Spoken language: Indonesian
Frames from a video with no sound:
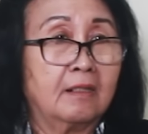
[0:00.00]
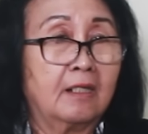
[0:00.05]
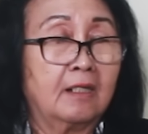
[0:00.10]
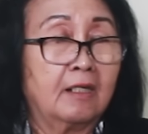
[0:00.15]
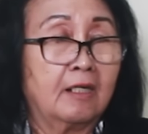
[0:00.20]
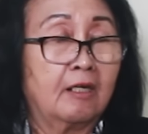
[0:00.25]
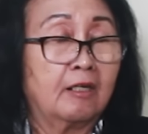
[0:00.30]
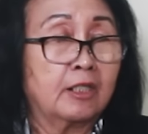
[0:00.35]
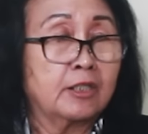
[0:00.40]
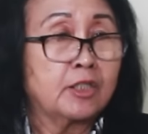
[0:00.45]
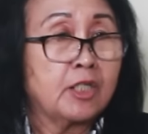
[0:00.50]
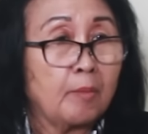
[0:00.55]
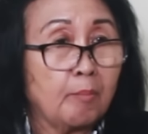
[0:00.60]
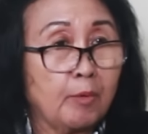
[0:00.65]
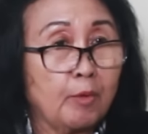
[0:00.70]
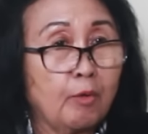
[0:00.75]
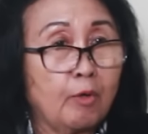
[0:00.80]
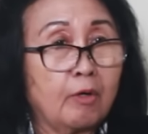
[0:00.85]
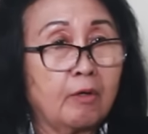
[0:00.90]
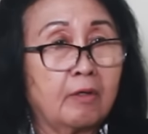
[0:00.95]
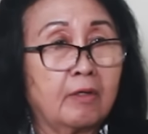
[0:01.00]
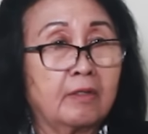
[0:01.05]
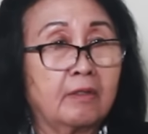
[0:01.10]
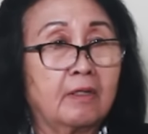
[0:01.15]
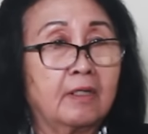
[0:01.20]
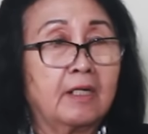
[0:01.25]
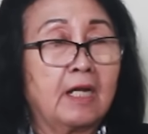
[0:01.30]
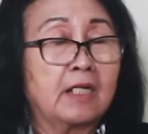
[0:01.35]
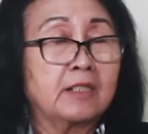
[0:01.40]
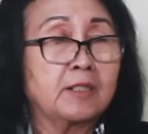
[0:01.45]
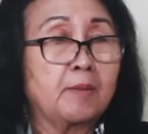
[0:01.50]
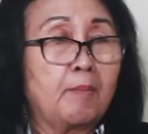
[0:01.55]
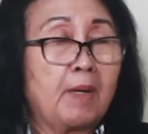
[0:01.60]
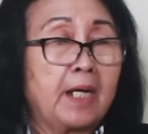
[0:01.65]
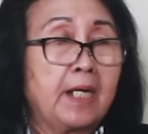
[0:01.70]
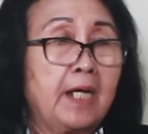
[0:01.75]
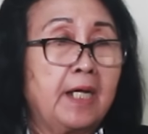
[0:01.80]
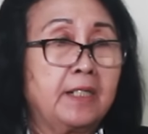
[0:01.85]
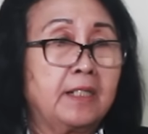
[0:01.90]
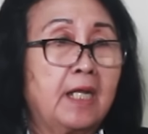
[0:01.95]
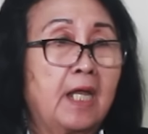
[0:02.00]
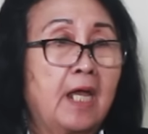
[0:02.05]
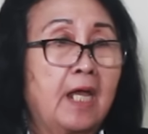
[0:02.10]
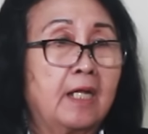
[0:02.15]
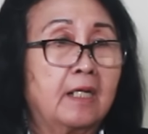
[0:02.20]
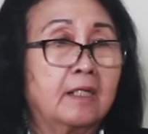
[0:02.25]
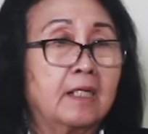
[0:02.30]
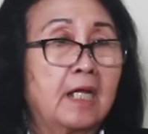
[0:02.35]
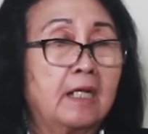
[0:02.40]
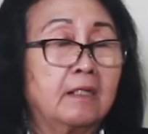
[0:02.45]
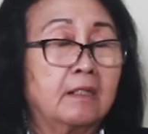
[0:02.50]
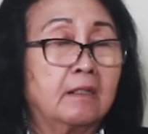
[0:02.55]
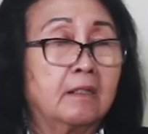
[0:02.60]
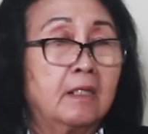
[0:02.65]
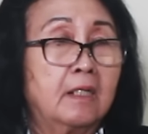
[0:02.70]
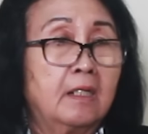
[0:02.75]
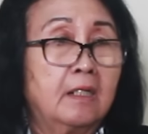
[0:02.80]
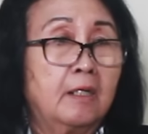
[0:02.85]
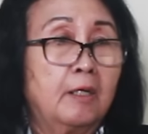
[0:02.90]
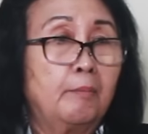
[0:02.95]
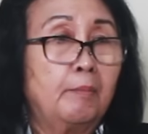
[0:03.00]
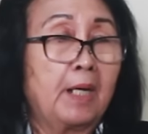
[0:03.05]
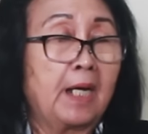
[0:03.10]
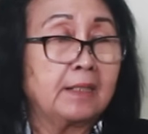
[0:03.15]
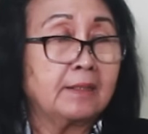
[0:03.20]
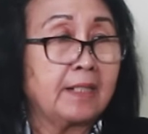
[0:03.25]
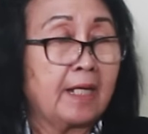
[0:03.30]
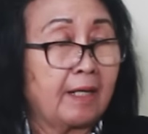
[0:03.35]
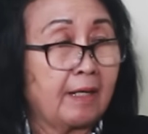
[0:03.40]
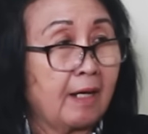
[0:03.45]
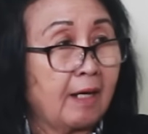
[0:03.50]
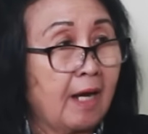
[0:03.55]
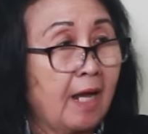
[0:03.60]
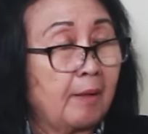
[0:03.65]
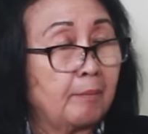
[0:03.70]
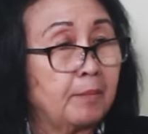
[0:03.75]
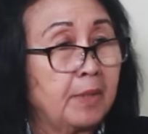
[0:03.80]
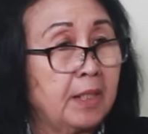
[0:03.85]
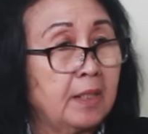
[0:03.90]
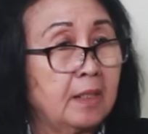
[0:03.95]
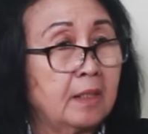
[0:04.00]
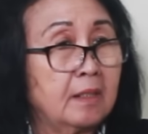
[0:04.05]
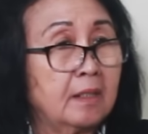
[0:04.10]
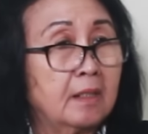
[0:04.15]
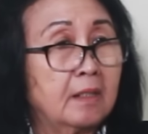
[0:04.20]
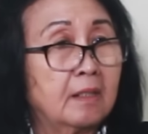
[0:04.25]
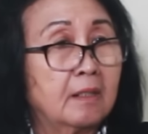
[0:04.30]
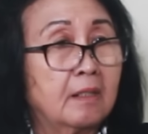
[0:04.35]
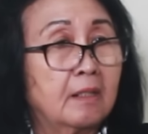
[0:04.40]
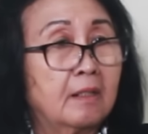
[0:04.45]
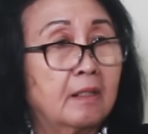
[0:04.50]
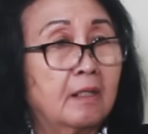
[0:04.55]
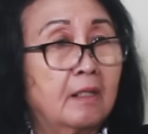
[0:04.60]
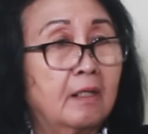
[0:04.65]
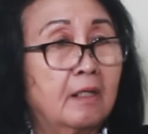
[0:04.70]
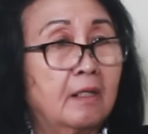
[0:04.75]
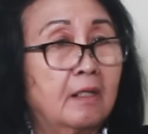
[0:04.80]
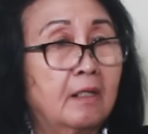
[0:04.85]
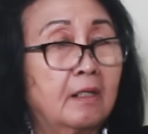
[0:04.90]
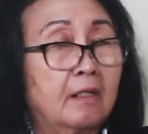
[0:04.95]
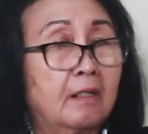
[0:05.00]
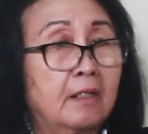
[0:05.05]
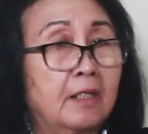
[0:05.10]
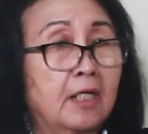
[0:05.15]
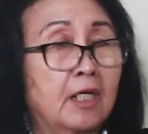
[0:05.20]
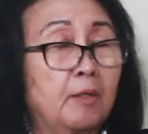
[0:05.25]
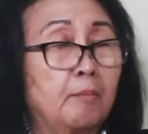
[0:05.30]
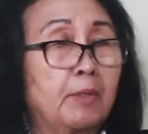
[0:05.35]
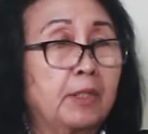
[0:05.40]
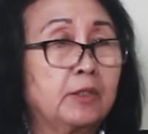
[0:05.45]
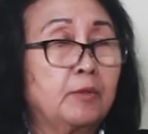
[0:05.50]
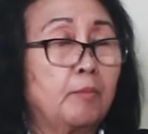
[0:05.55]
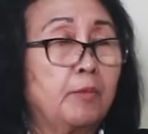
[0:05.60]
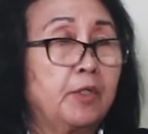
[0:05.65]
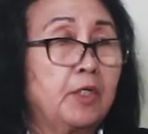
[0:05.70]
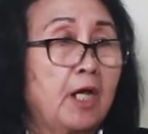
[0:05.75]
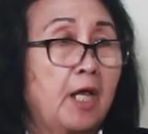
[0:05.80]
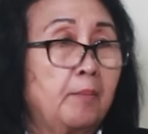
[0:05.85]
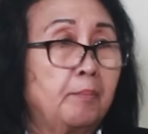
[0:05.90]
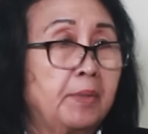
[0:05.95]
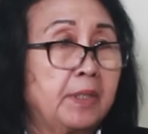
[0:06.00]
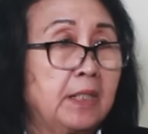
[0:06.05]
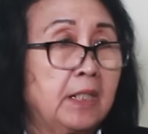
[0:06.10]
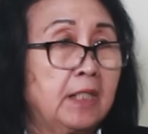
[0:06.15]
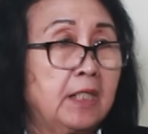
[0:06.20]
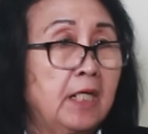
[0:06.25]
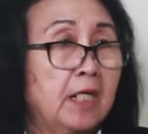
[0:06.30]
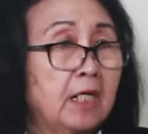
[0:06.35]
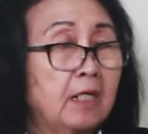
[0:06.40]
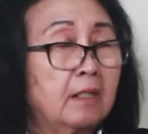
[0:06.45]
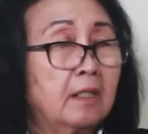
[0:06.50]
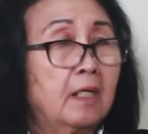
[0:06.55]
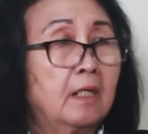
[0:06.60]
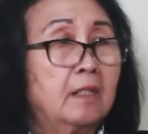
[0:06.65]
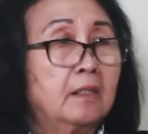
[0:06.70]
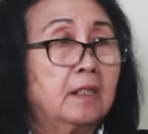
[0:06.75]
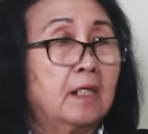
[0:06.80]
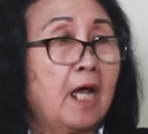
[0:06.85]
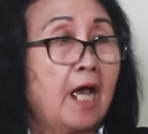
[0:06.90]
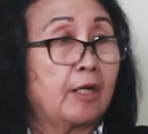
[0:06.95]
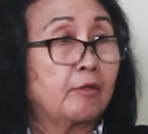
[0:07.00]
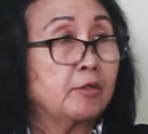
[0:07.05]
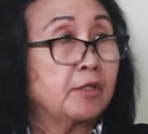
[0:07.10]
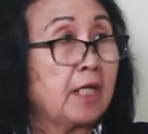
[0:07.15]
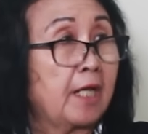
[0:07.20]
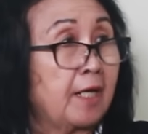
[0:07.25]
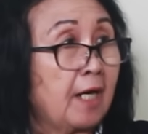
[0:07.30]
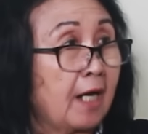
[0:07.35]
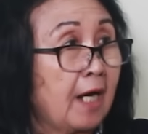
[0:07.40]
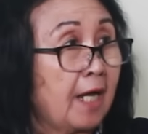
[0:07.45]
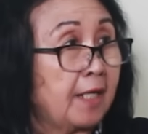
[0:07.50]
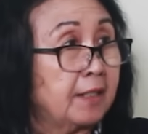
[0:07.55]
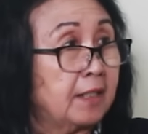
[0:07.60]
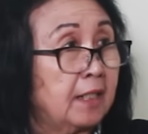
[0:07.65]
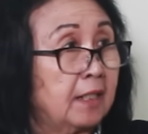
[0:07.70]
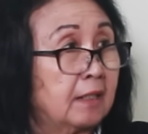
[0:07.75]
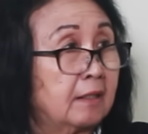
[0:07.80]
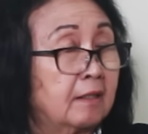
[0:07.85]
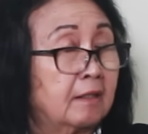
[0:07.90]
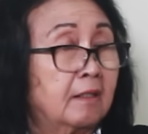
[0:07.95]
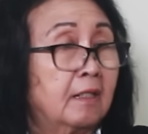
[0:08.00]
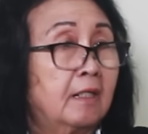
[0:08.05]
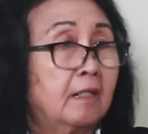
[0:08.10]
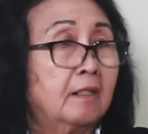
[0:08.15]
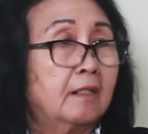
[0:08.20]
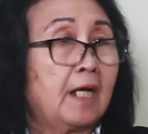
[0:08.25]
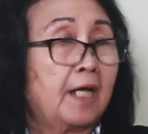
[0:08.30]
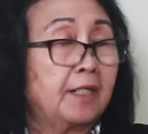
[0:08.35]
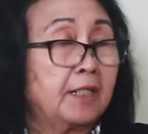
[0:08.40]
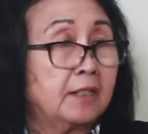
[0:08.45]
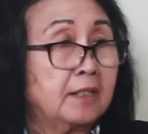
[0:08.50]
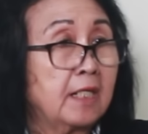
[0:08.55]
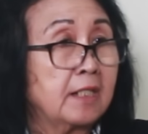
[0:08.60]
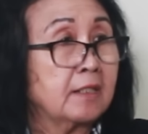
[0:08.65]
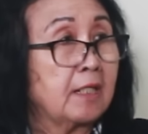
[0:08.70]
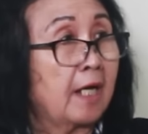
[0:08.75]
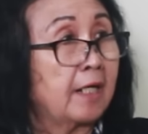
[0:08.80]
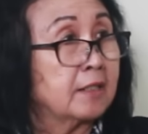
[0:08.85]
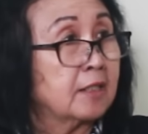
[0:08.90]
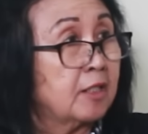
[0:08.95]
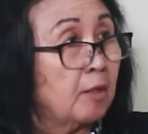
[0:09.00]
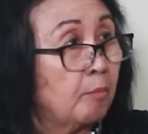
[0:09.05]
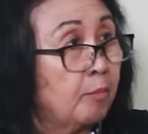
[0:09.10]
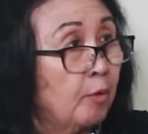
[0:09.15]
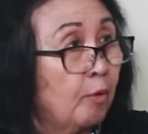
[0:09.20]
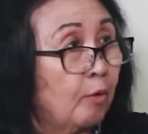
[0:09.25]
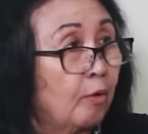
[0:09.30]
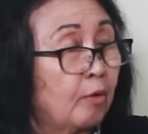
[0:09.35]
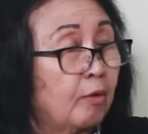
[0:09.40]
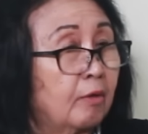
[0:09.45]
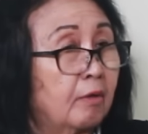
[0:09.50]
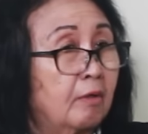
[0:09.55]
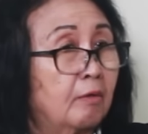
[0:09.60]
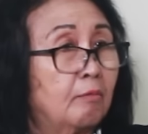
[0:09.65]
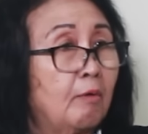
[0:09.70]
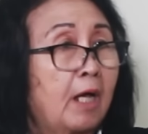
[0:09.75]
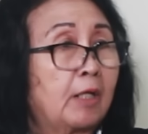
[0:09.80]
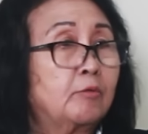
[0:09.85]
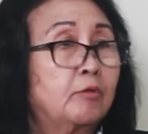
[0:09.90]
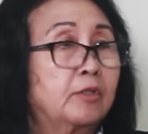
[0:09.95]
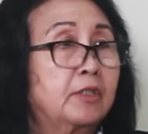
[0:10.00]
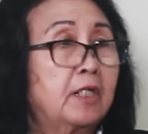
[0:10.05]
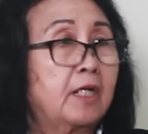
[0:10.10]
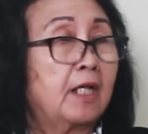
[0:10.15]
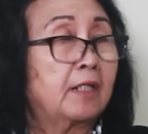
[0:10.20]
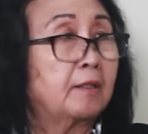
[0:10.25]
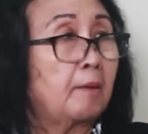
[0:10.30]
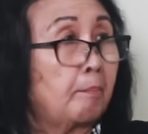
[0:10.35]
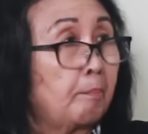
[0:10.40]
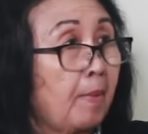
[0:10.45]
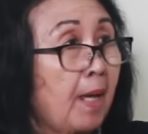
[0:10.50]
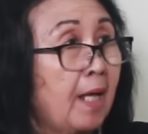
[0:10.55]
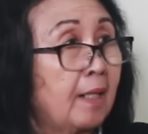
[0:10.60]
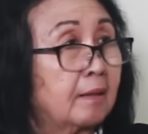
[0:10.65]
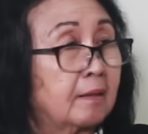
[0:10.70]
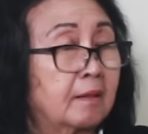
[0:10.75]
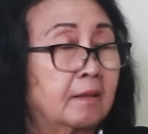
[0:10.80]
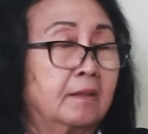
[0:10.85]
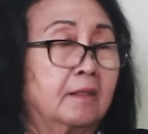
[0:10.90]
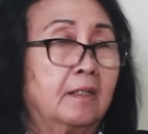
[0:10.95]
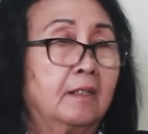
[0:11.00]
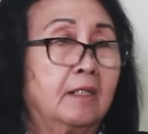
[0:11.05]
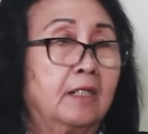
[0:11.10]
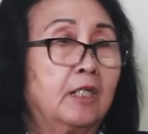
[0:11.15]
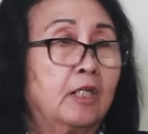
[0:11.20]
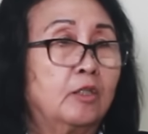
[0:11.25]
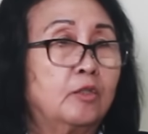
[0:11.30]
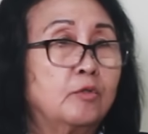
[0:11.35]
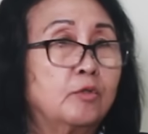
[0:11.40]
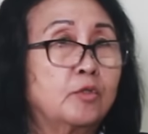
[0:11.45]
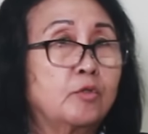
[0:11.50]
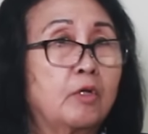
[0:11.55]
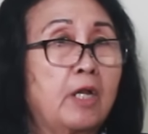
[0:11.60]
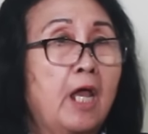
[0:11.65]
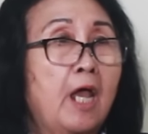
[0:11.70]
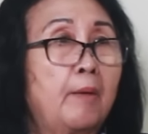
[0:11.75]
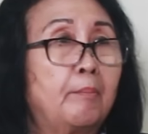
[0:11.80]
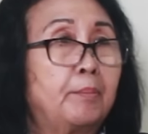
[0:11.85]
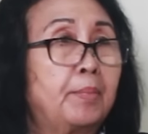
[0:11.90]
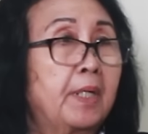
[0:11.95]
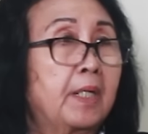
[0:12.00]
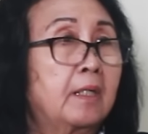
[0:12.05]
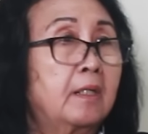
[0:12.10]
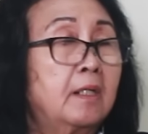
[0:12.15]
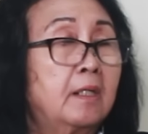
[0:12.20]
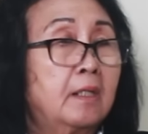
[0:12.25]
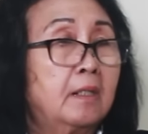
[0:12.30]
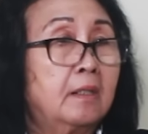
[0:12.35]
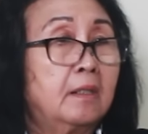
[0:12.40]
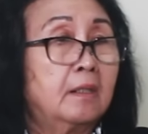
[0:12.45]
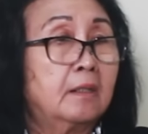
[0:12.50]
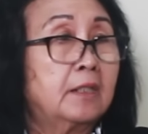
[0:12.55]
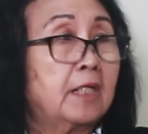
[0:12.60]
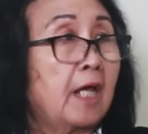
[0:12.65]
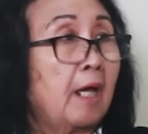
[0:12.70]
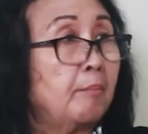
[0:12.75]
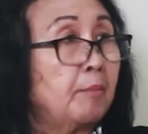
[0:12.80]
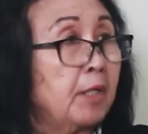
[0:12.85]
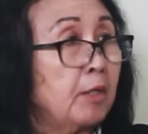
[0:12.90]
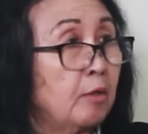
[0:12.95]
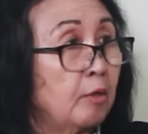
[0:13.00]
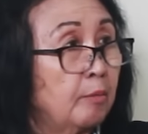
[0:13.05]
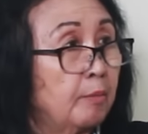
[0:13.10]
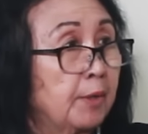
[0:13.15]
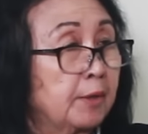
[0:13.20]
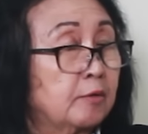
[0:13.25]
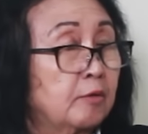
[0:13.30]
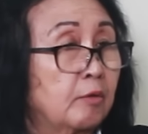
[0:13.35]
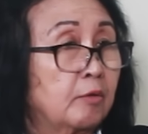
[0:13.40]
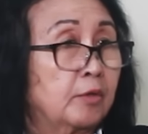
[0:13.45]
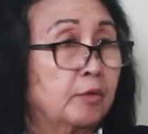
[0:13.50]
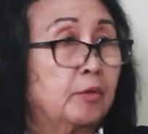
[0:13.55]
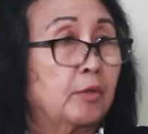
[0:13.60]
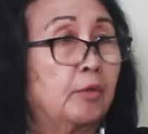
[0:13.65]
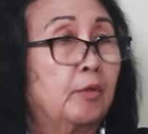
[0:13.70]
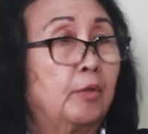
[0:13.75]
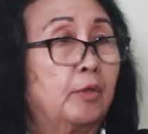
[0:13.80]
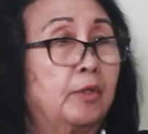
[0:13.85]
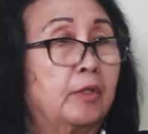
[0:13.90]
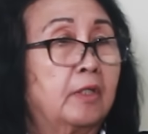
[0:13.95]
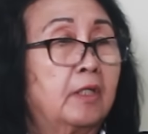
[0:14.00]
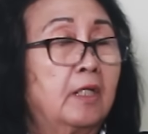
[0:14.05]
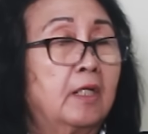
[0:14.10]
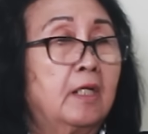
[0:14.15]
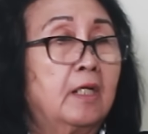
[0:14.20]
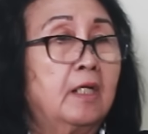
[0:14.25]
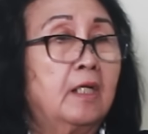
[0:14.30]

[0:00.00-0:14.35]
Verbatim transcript: uh, sibuk dan sebagainya dan pengacara kami ingin bertemu dengan penyidik harus ada kanit hmm. kanitnya sangat sibuk waktu hmm. tidak tepat itu sudah hampir tiga minggu berturut-turut